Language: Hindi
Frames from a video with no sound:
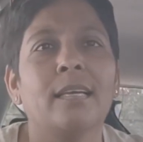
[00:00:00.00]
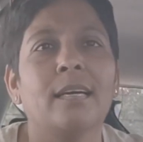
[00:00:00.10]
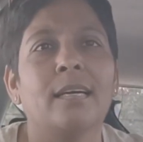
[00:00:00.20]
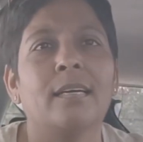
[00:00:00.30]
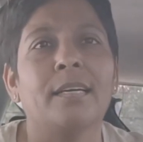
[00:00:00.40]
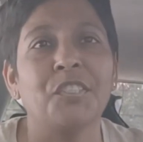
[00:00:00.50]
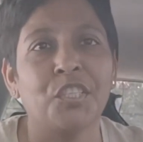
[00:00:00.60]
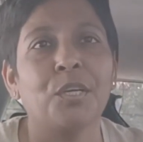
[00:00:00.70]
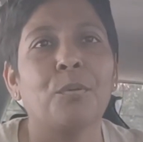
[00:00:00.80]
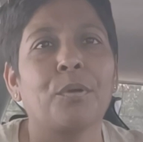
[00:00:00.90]

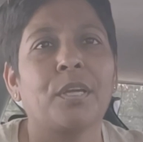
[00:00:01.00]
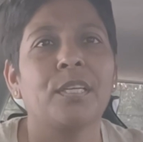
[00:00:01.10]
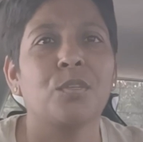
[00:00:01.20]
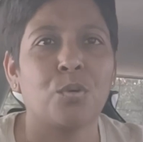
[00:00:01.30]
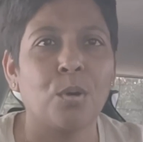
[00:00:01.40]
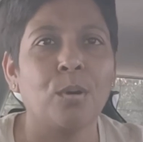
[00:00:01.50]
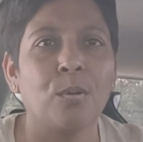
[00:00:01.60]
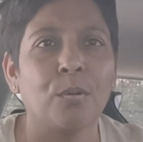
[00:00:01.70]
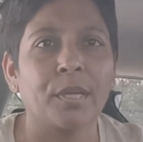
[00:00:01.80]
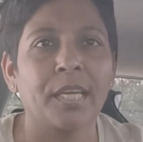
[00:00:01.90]
अच्छे होंगे स्ट्रॉन्ग
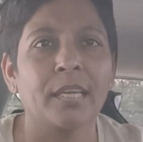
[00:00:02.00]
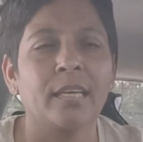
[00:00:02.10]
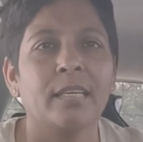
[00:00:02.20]
होंगे